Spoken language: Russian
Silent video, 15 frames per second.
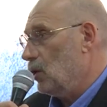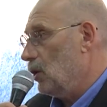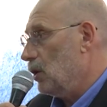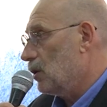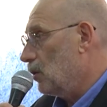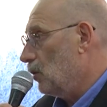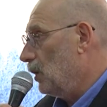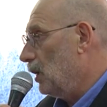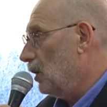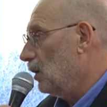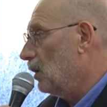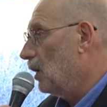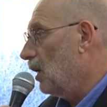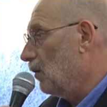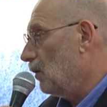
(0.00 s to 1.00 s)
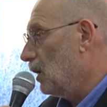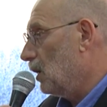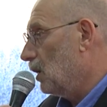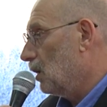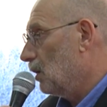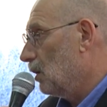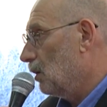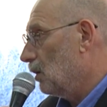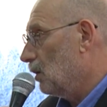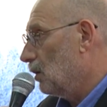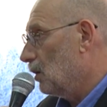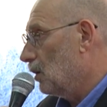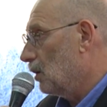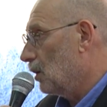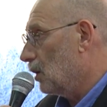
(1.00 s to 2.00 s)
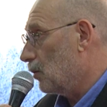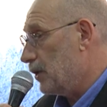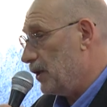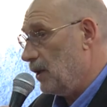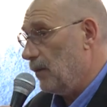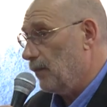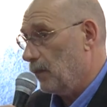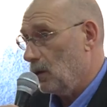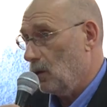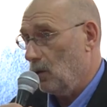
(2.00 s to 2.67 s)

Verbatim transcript: истории Древней Руси,